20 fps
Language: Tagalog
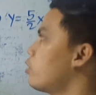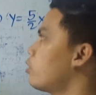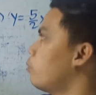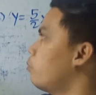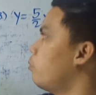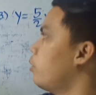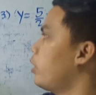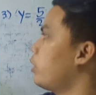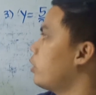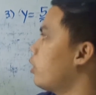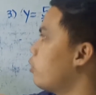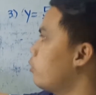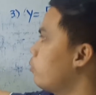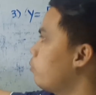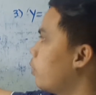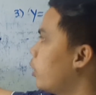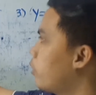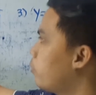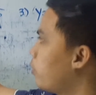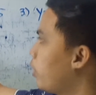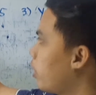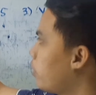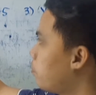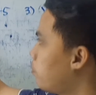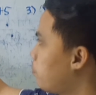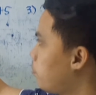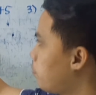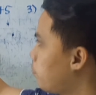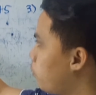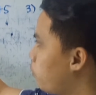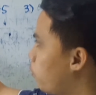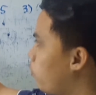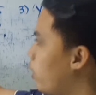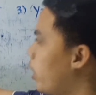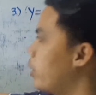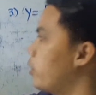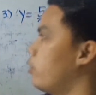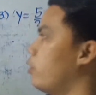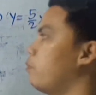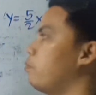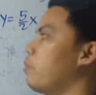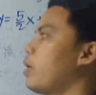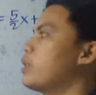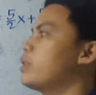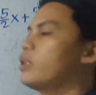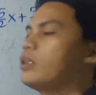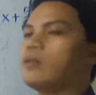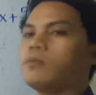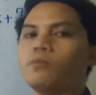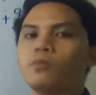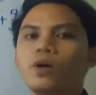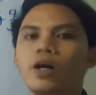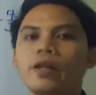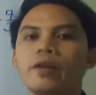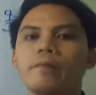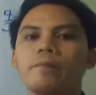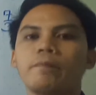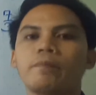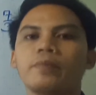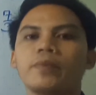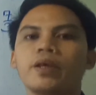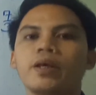So, bring down 1, we have 1 or positive 1.